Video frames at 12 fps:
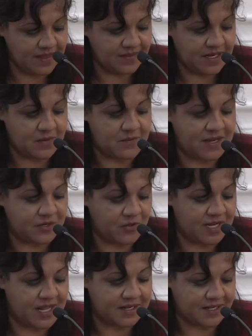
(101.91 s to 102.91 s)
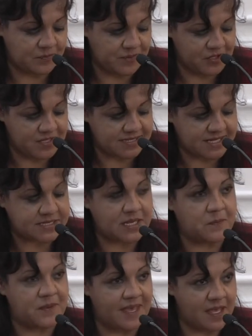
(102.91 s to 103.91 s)
de la mano de la Red Periodistas de
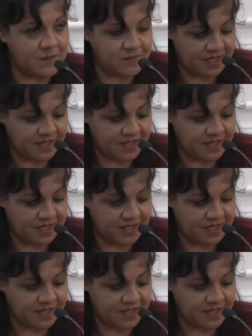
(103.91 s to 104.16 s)
a pie